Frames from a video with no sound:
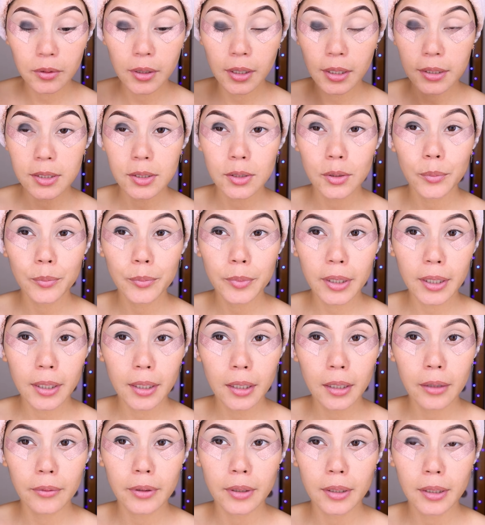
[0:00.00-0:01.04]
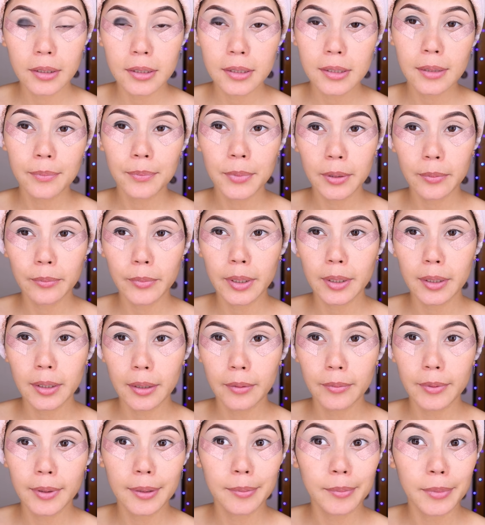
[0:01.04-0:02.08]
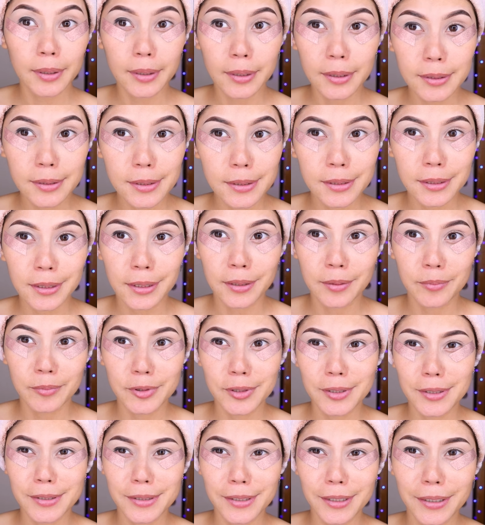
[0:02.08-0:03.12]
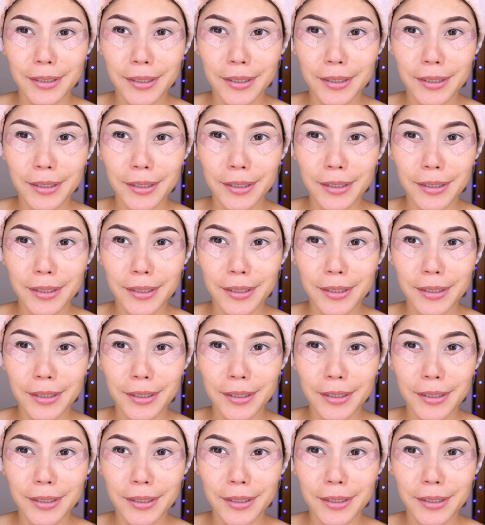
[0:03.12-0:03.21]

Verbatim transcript: La sombra, la verdad es que pigmenta bien. Imagínense si salimos así.